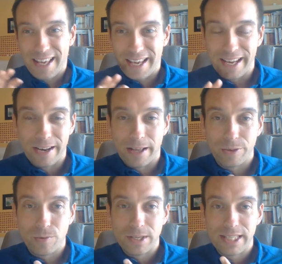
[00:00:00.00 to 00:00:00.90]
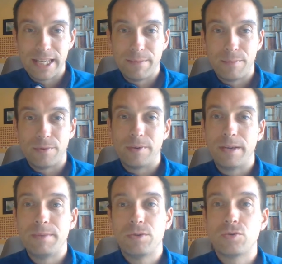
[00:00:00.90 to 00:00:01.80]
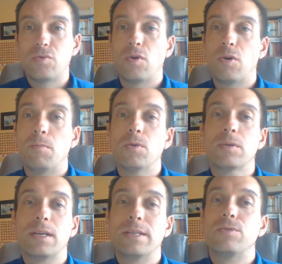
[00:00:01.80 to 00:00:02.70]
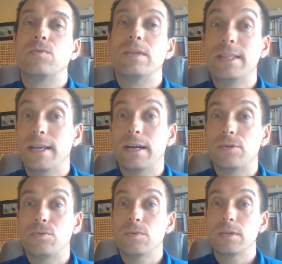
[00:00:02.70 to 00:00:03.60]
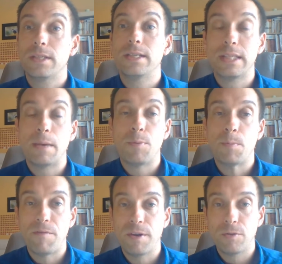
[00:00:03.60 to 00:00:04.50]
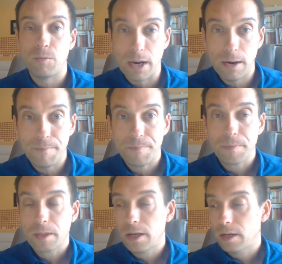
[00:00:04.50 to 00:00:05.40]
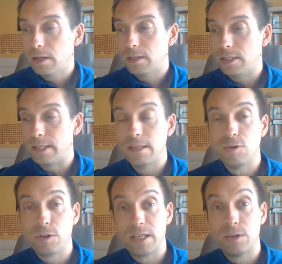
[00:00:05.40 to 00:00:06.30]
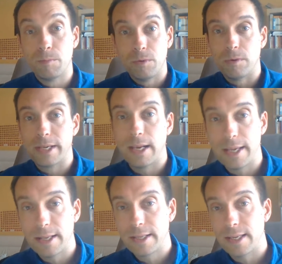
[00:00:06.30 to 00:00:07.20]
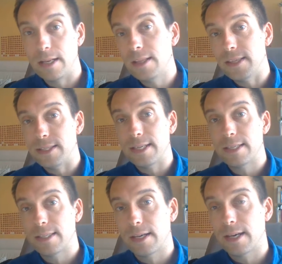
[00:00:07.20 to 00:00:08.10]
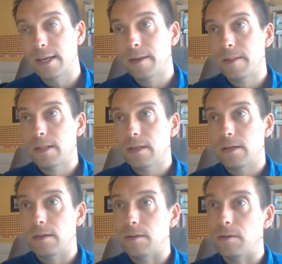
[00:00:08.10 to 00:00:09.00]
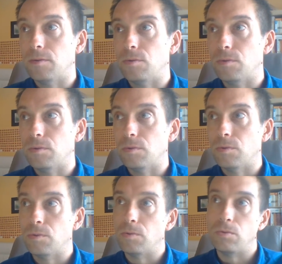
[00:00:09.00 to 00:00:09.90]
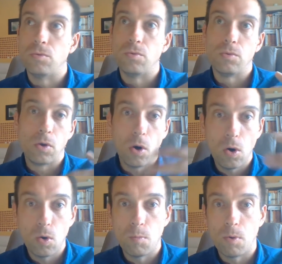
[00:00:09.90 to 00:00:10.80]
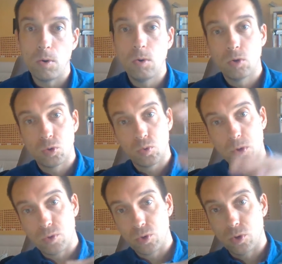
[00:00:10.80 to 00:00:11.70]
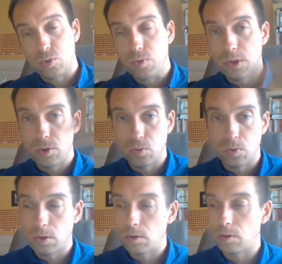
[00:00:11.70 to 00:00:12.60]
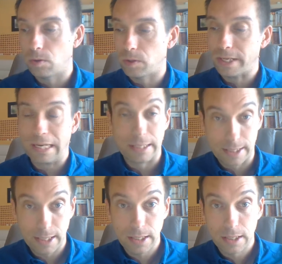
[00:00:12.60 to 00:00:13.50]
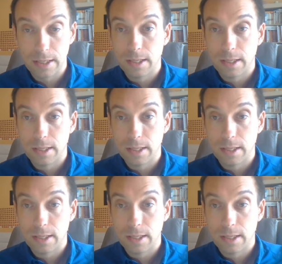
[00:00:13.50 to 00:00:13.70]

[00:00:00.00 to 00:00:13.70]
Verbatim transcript: Et la troisième euh, émission que je vous recommande, question littérature, c'est Ça peut pas faire de mal. C'est Guillaume Gallienne qui lit des extraits de, grands romans, soit d'aujourd'hui, soit des classiques.